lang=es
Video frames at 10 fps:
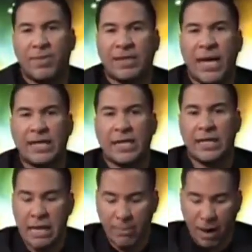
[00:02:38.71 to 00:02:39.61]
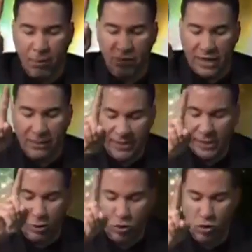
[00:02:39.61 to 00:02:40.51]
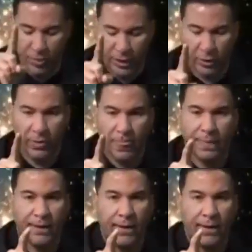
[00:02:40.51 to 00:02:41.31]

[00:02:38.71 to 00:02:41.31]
pantalla. Vamos a repetir los números